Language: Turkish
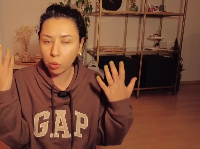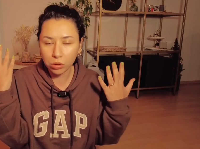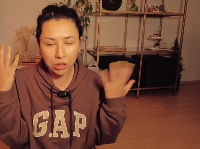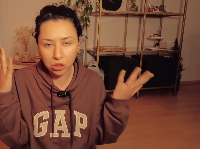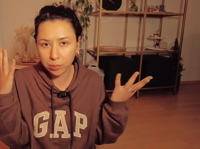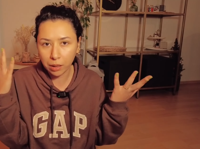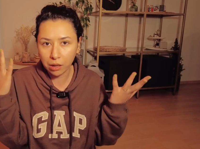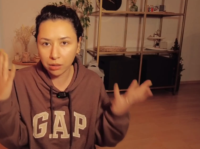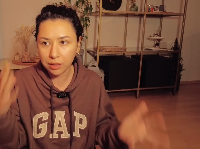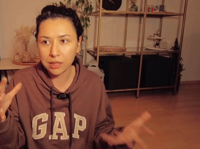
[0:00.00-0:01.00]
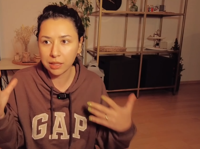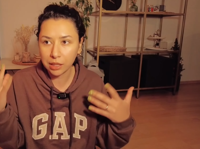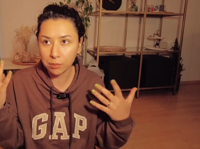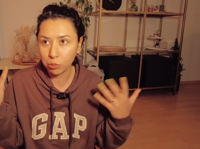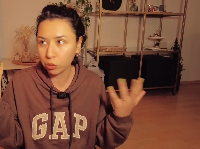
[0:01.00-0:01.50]
Orada hiçbir ağrı
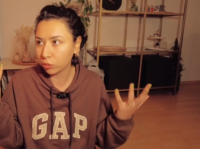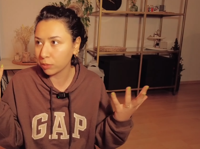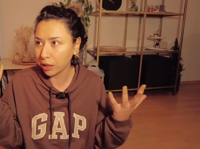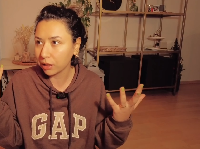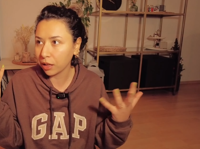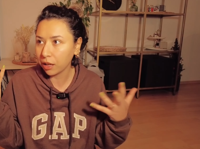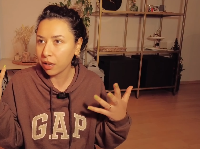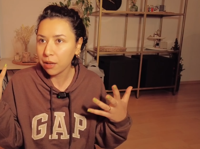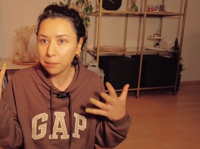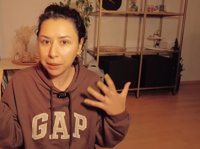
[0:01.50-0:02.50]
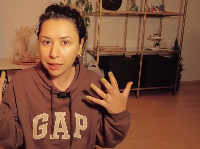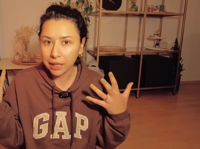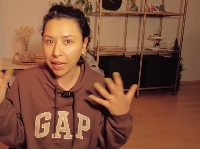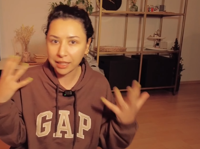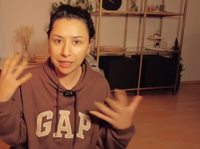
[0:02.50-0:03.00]
hissetmiyorum ya da
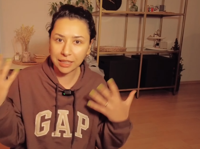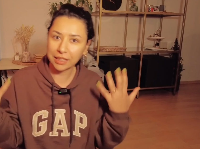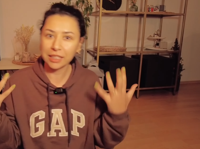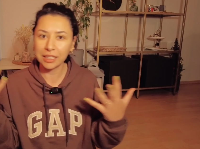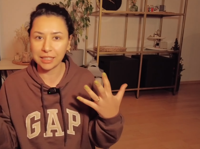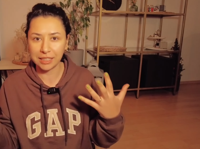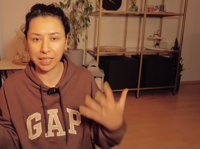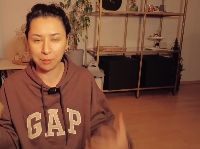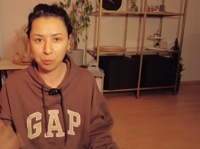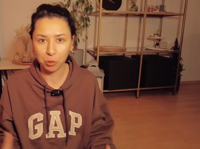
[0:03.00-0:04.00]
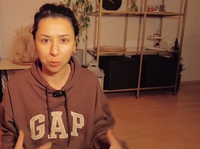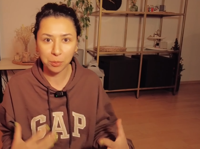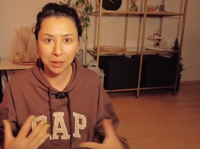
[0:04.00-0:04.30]
bir eksiklik hissetmiyorum.